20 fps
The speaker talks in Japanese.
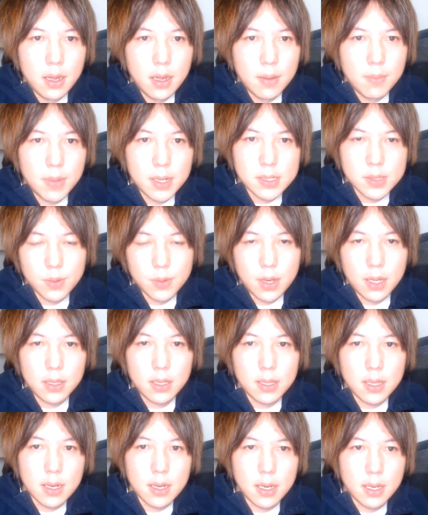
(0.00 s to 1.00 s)
まあそう、か
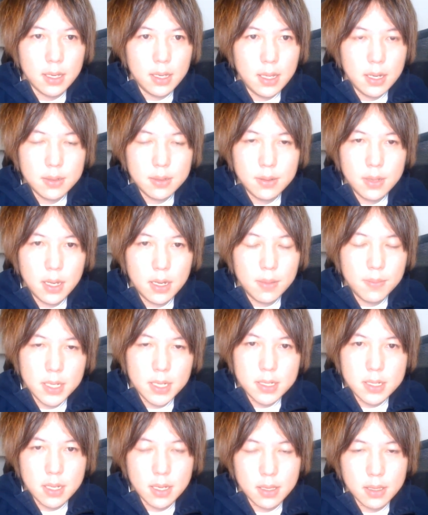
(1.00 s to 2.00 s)
なたがいなくなり
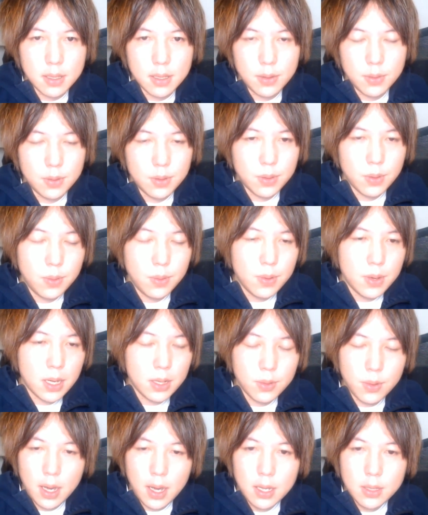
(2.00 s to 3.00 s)
ましたっていう動画
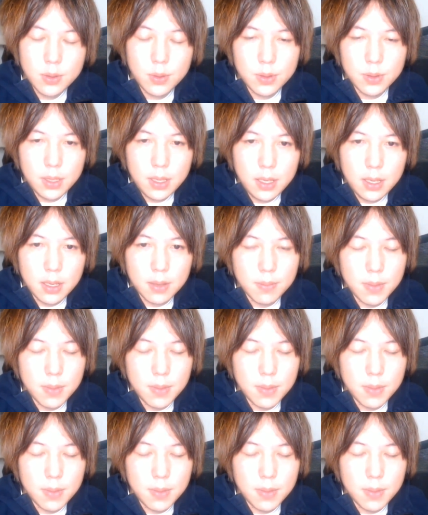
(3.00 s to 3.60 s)
の後に、